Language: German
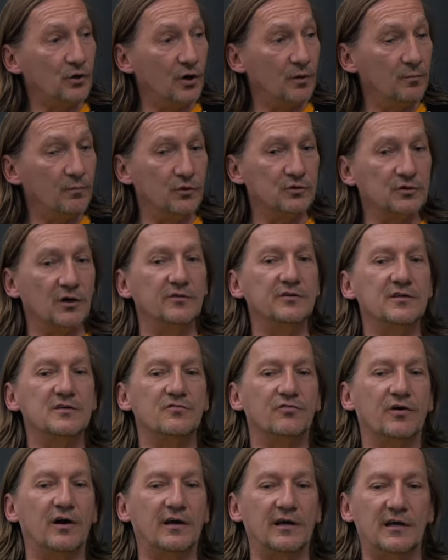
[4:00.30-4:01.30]
haben und dann
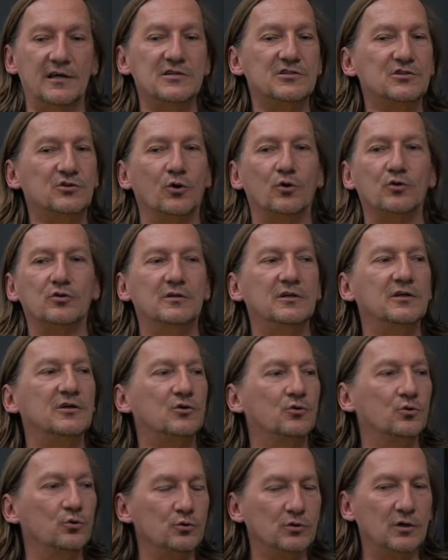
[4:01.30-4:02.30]
diese Frage, ist Gott
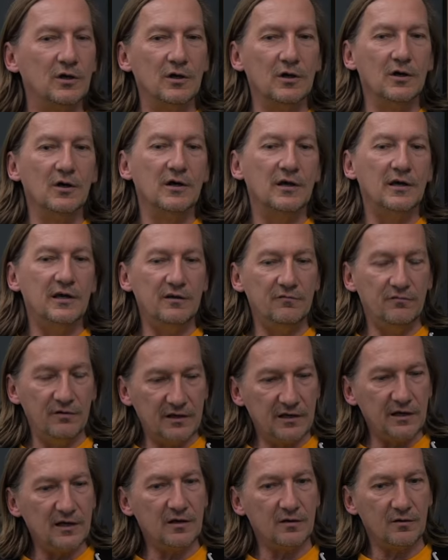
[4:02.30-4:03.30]
nicht gut? Ich
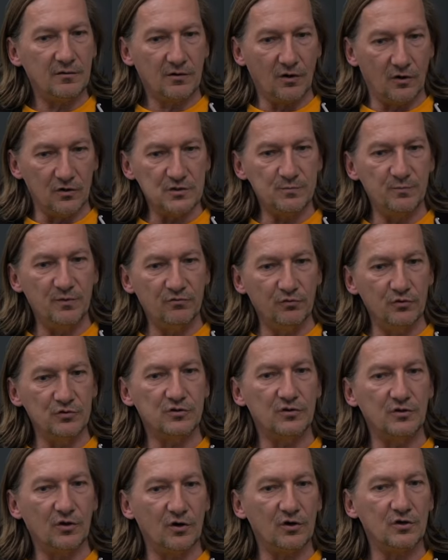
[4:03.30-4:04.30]
wirklich ganz
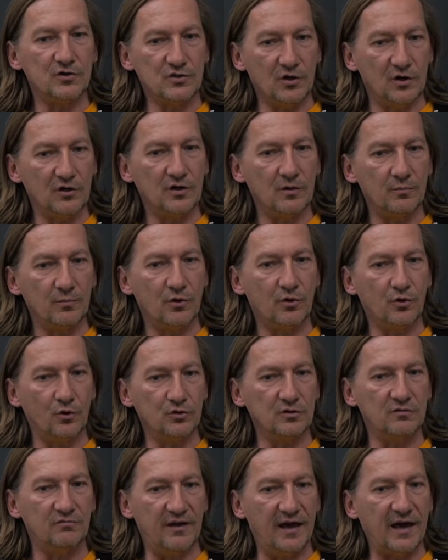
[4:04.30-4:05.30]
bewusst und auch gesagt habe,
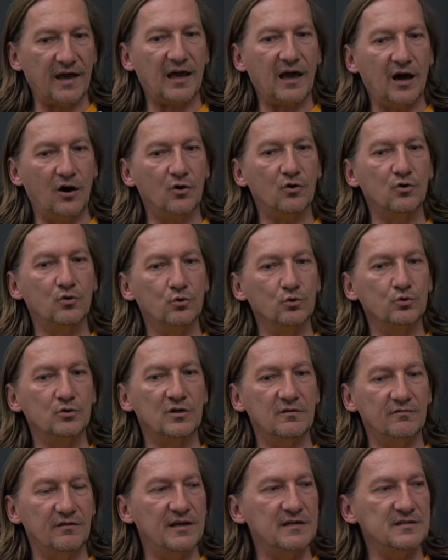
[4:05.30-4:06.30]
Gott wäre auch gut
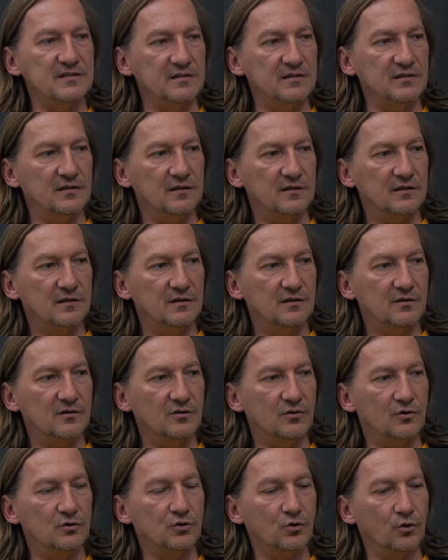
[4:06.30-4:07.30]
gewesen
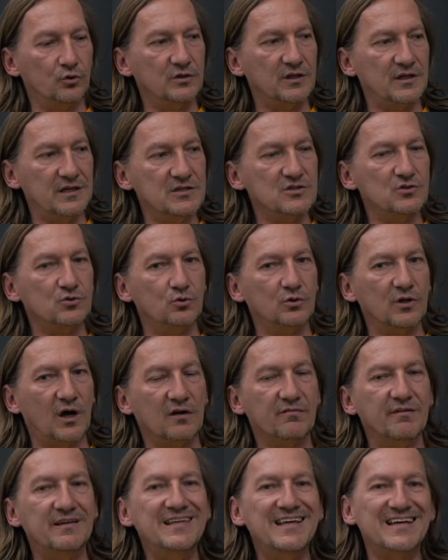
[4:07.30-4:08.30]
oder Gott ist gut,
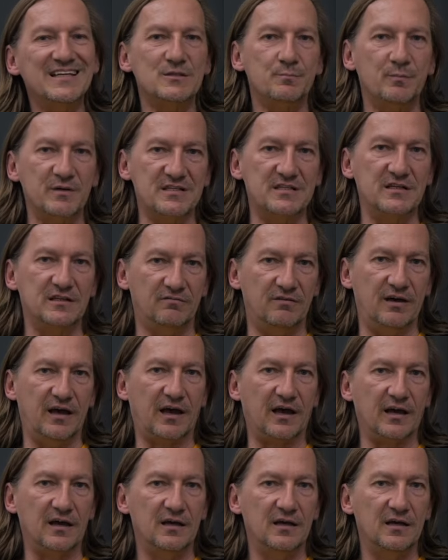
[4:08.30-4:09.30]
auch wenn nichts passiert
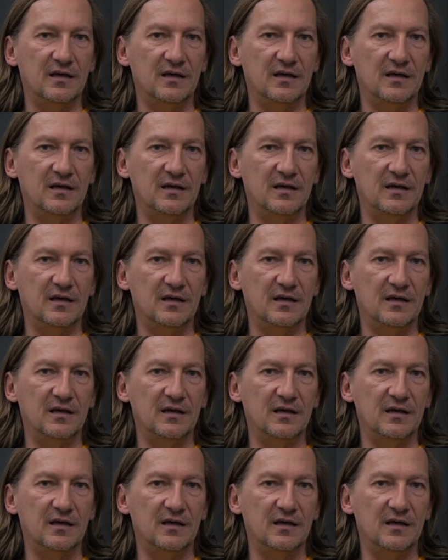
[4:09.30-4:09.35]
wäre.